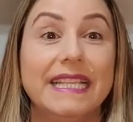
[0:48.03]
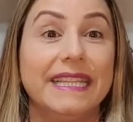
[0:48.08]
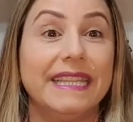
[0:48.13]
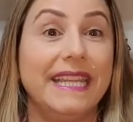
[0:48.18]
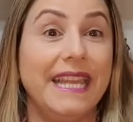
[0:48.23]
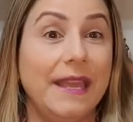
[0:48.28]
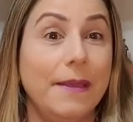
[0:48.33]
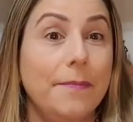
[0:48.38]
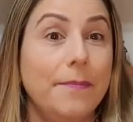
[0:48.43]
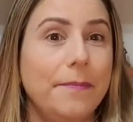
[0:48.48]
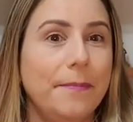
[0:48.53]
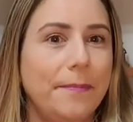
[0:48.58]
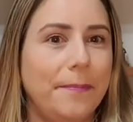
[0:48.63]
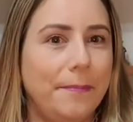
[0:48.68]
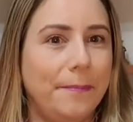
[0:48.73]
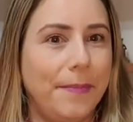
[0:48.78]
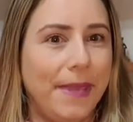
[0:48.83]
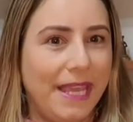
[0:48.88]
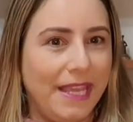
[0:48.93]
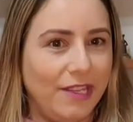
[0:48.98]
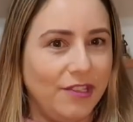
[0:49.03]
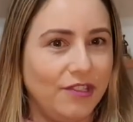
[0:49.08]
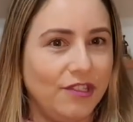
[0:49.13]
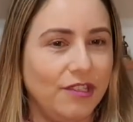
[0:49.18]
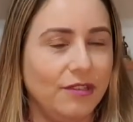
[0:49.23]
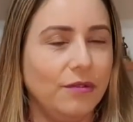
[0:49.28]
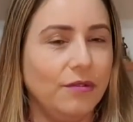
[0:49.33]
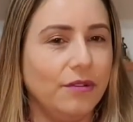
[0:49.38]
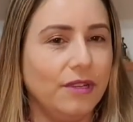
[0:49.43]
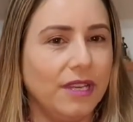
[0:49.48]

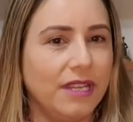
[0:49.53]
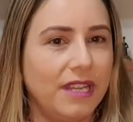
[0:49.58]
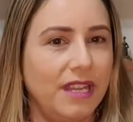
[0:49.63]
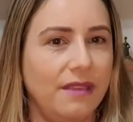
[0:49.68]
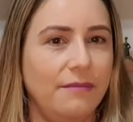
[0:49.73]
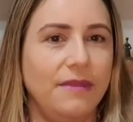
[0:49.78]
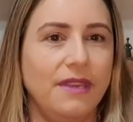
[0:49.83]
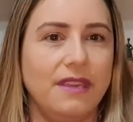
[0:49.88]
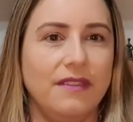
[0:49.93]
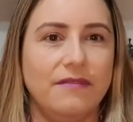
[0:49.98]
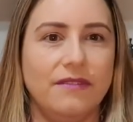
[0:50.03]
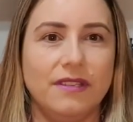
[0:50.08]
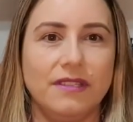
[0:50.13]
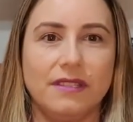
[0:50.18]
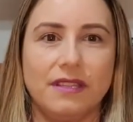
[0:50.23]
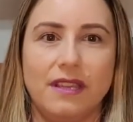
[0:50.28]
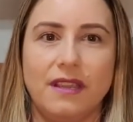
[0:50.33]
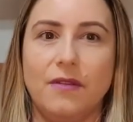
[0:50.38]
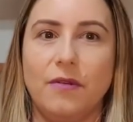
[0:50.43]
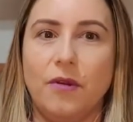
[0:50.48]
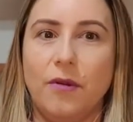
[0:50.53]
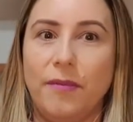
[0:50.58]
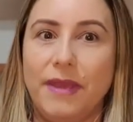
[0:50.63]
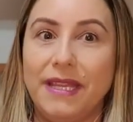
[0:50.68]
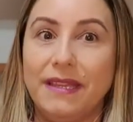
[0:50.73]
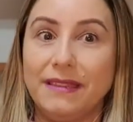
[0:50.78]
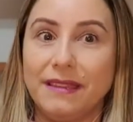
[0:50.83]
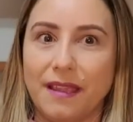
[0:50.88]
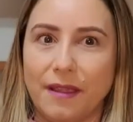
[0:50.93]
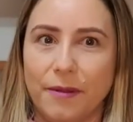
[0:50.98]
Depende do crime que você
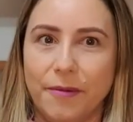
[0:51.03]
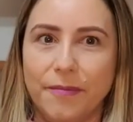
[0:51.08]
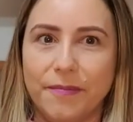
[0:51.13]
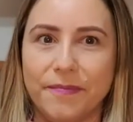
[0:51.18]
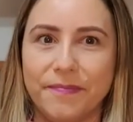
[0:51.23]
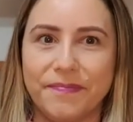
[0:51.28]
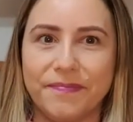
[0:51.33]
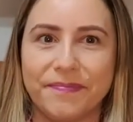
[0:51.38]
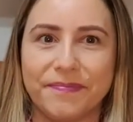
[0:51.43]
cometeu.